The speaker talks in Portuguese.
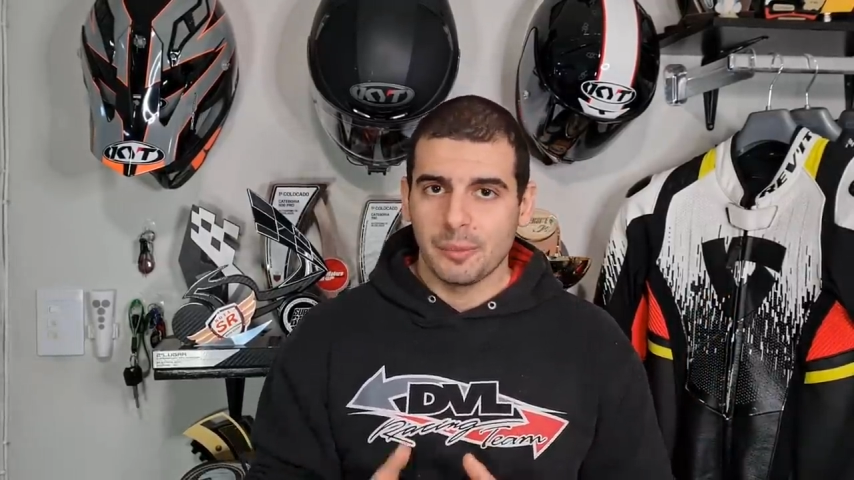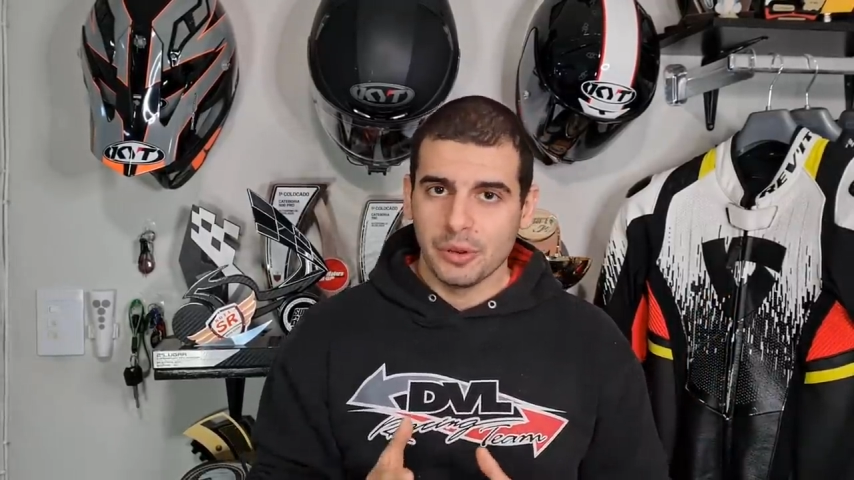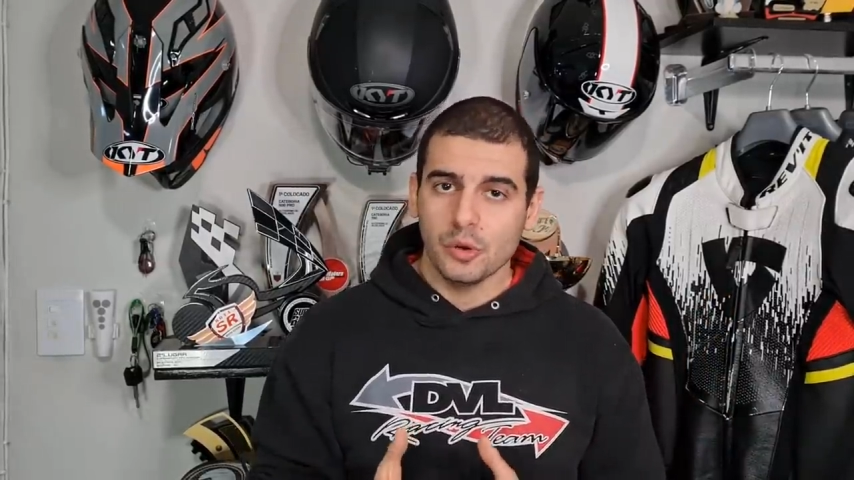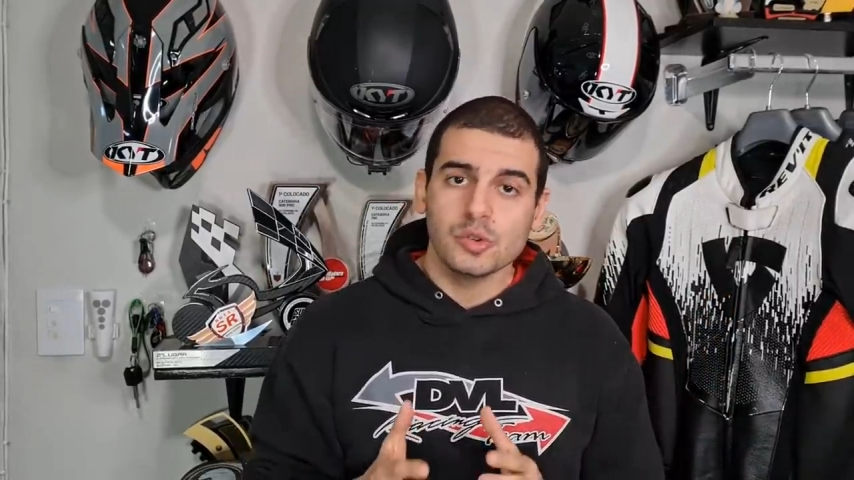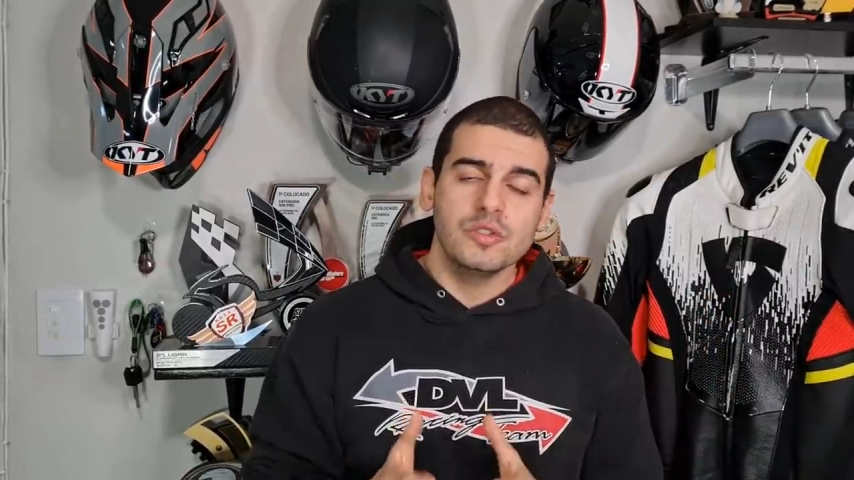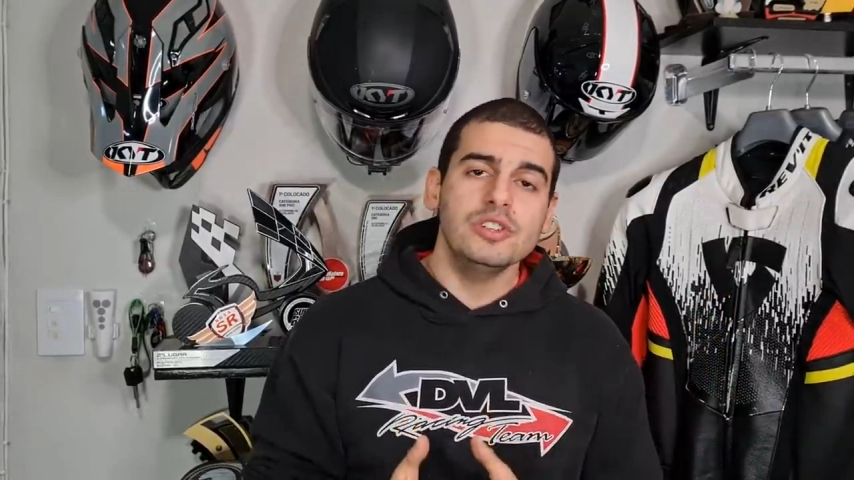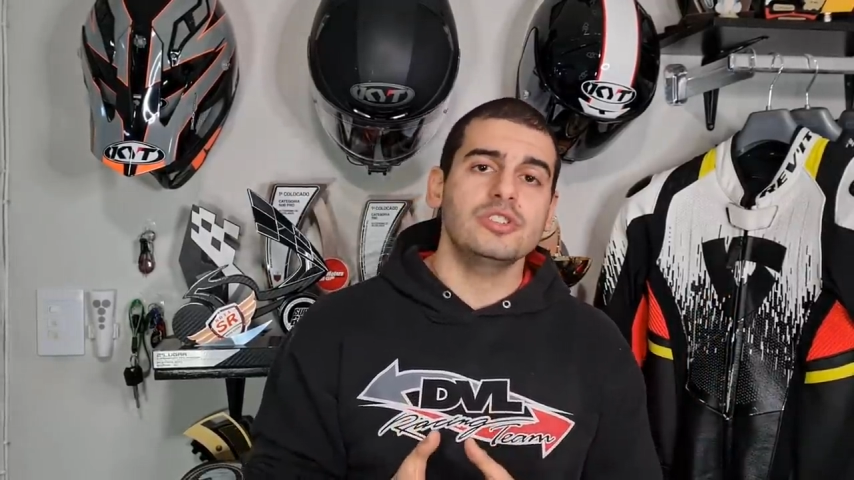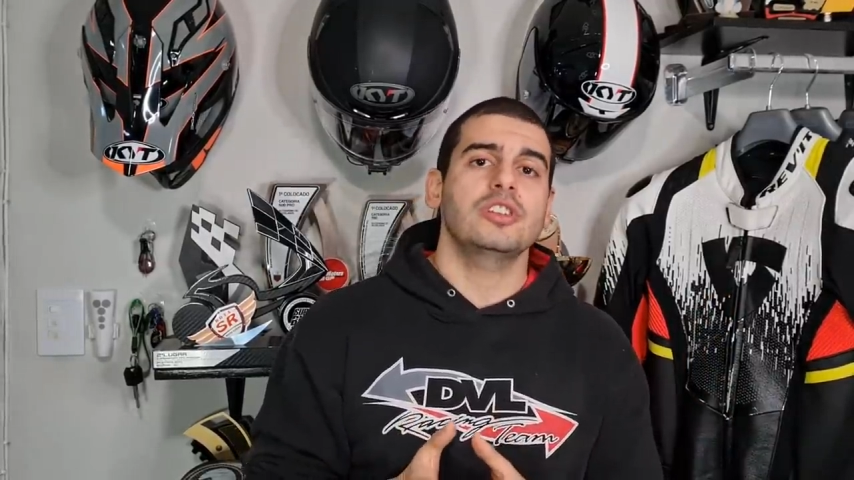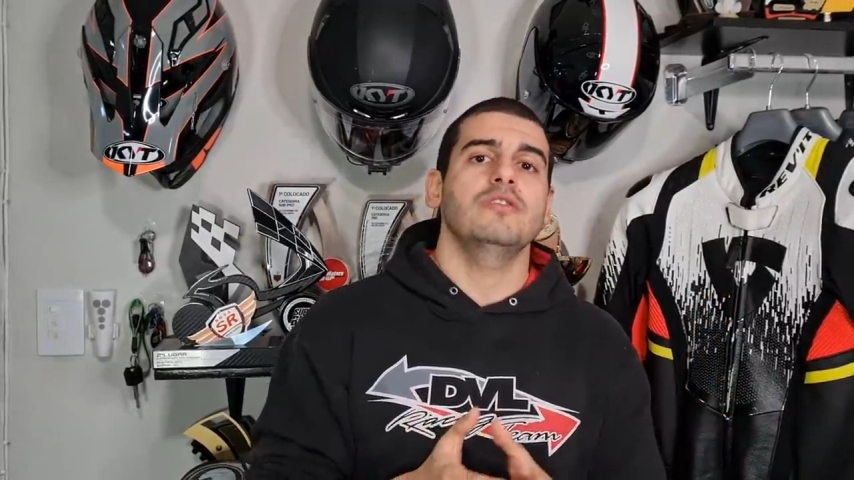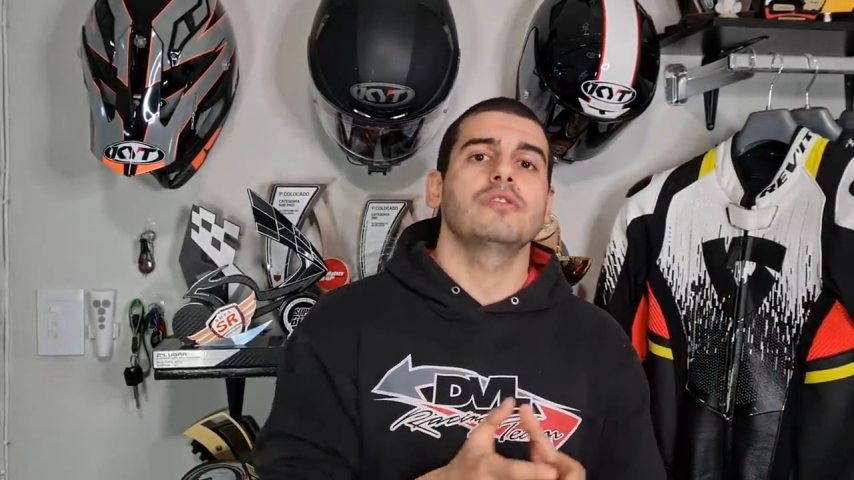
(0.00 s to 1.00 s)
Porque os
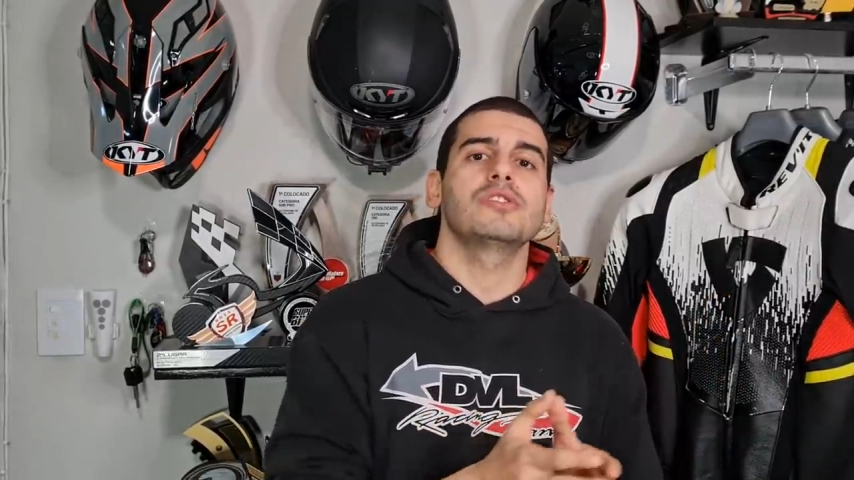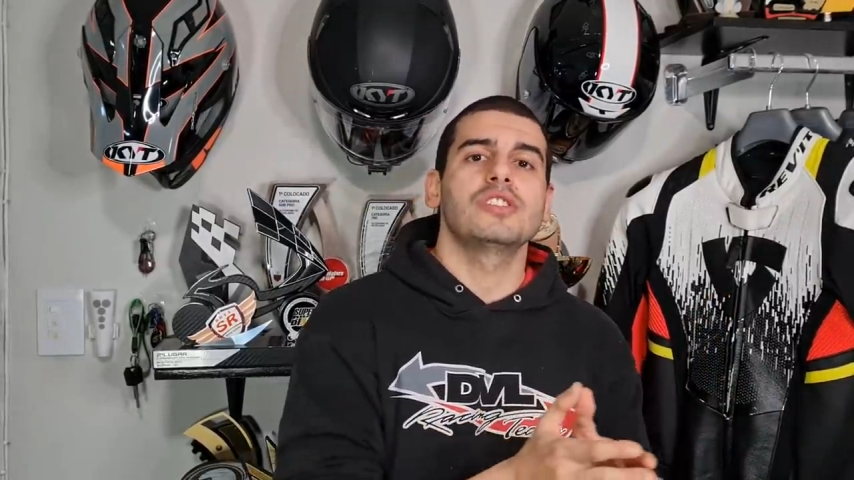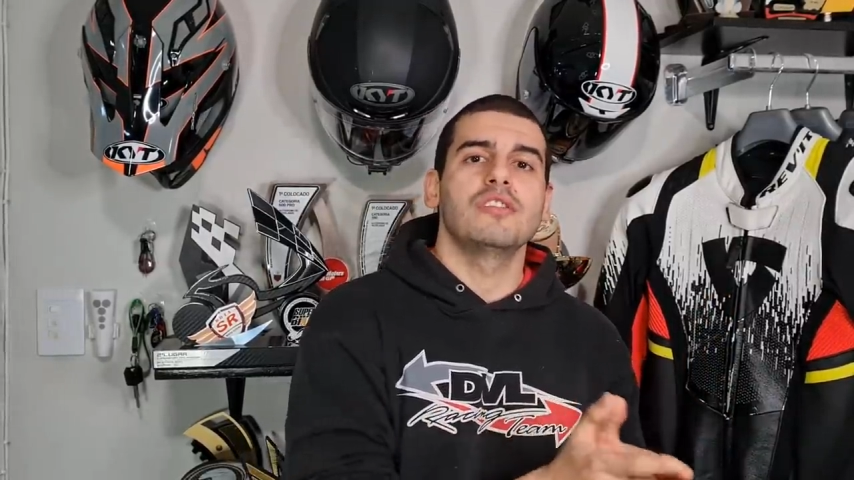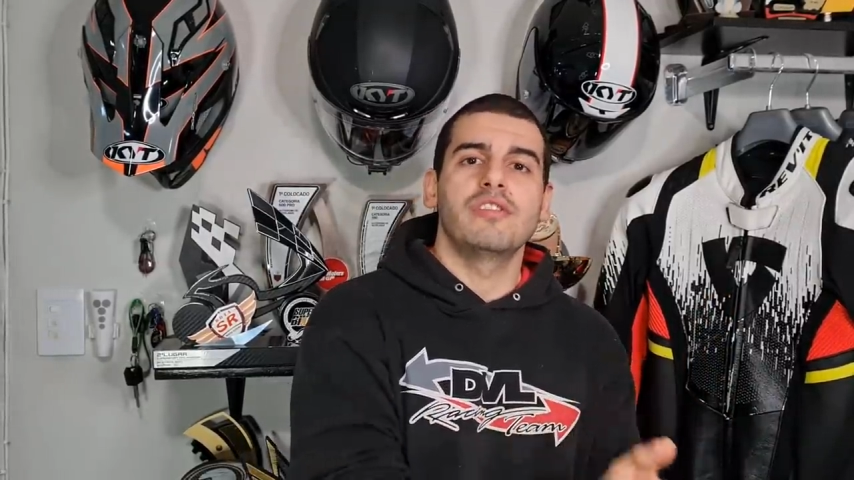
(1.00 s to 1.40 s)
vídeos que você